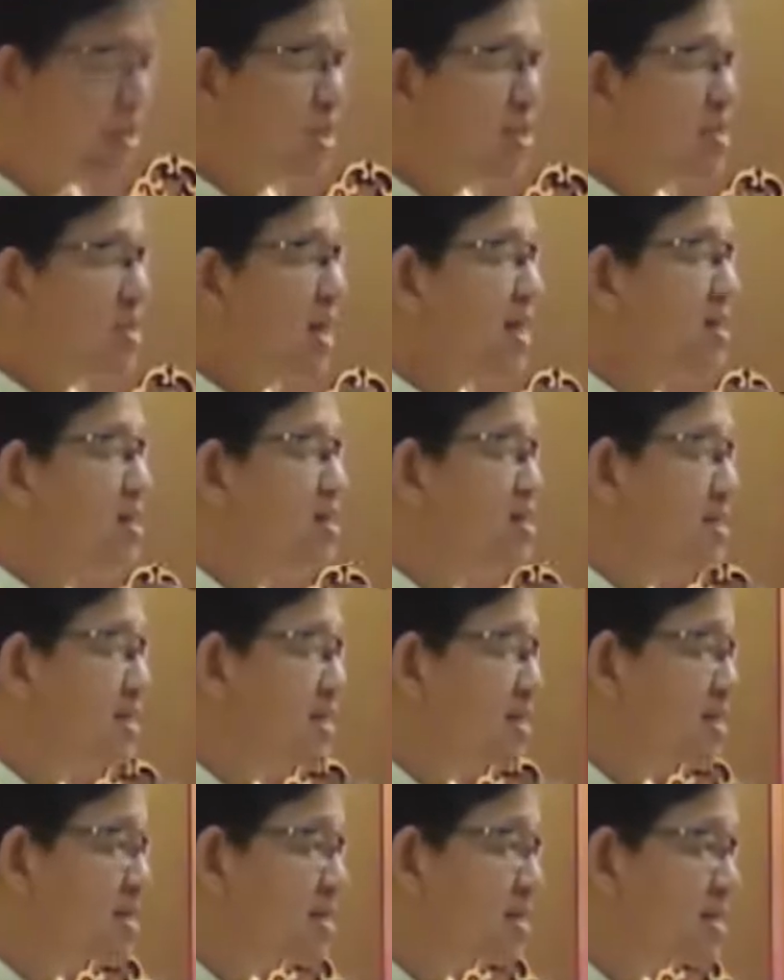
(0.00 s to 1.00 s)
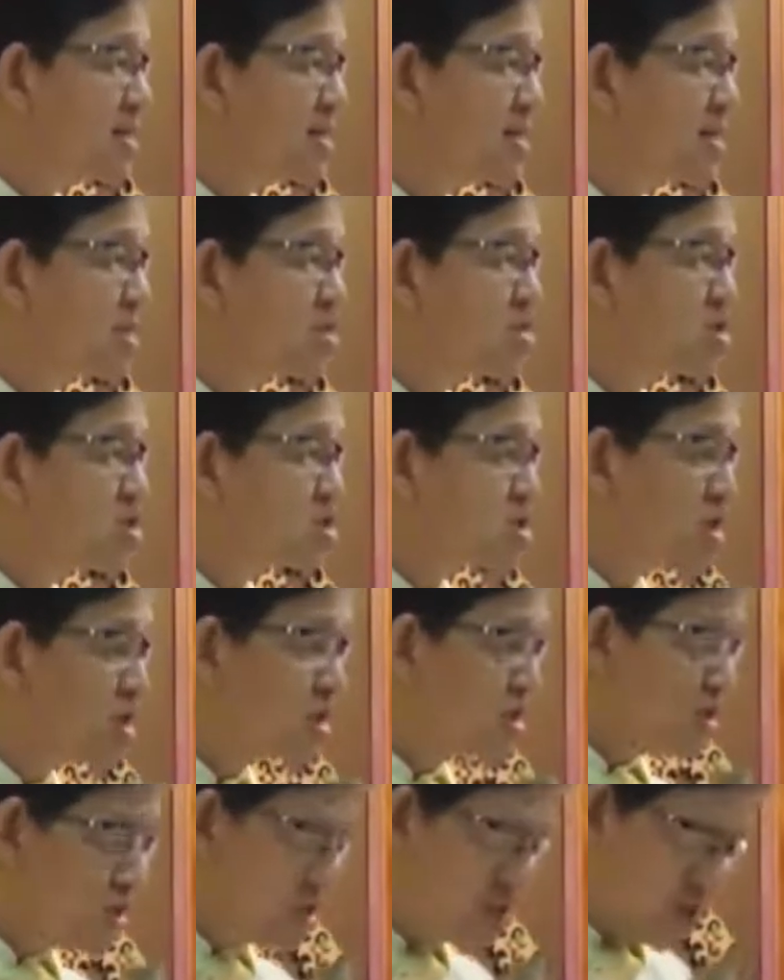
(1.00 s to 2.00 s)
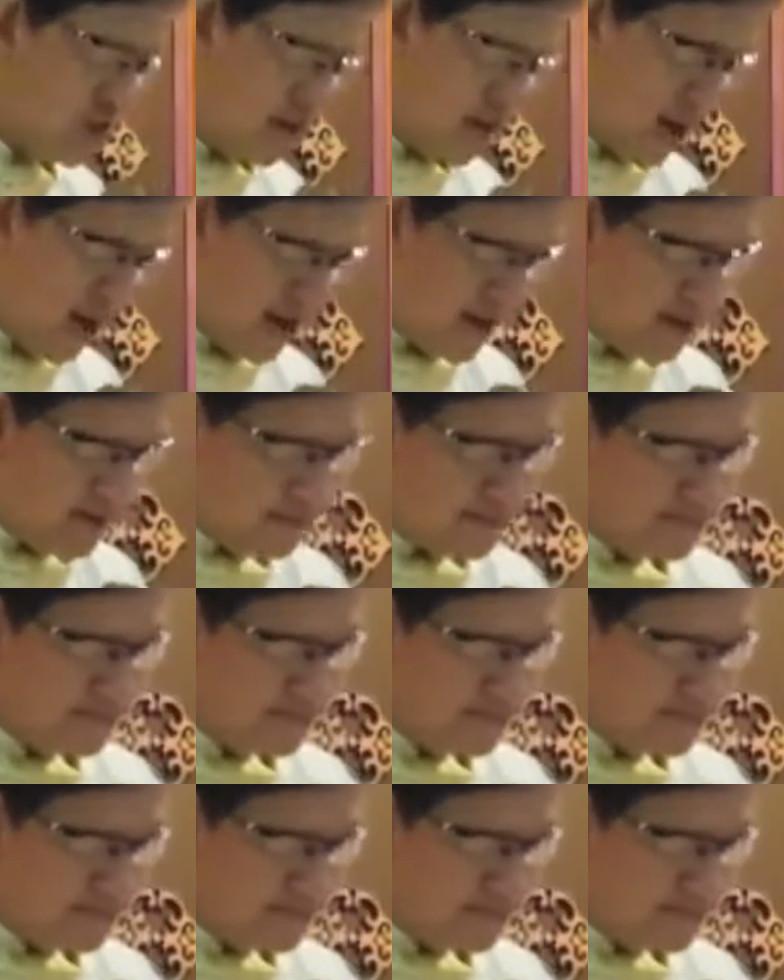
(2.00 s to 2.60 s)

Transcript: deciding to turn to God.